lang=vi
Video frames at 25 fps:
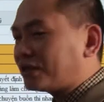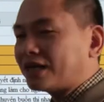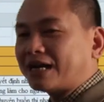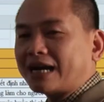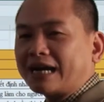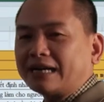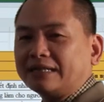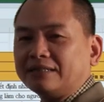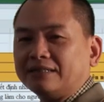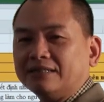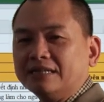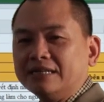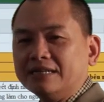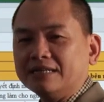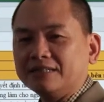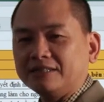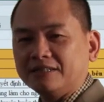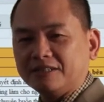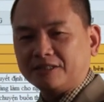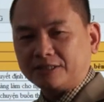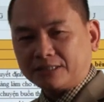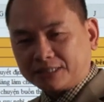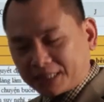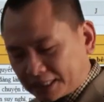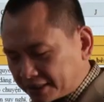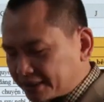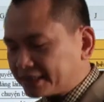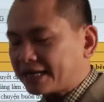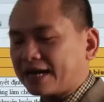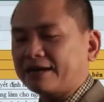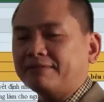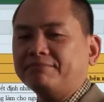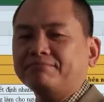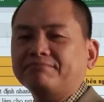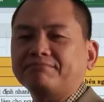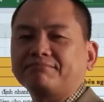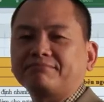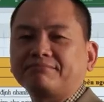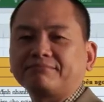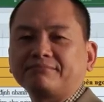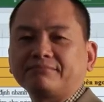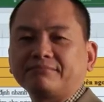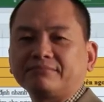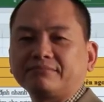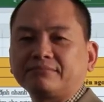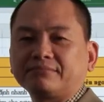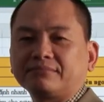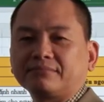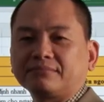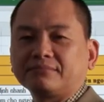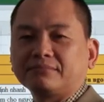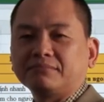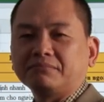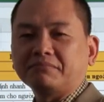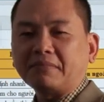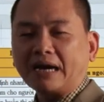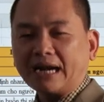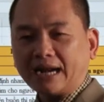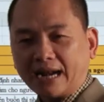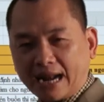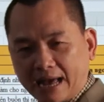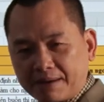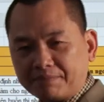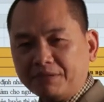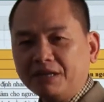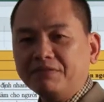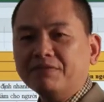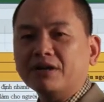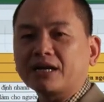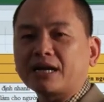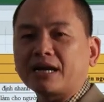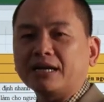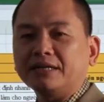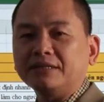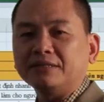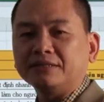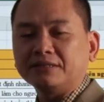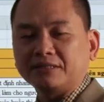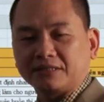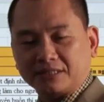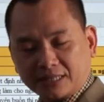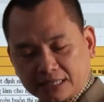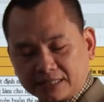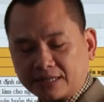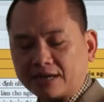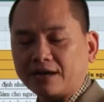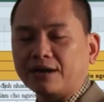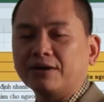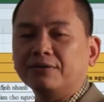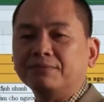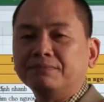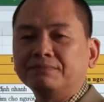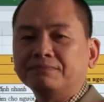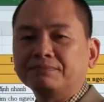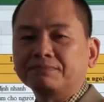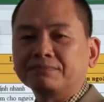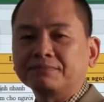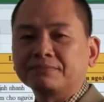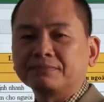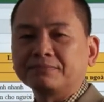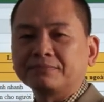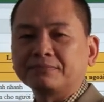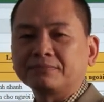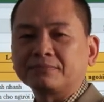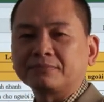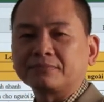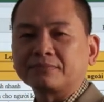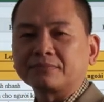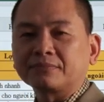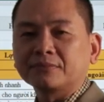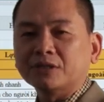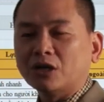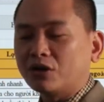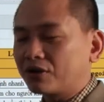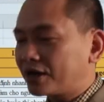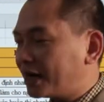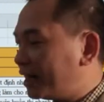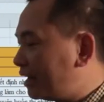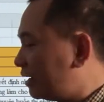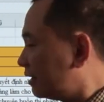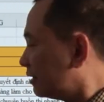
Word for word: chất này thì chắc chắn bạn làm lĩnh vực này sẽ thành công. Ok,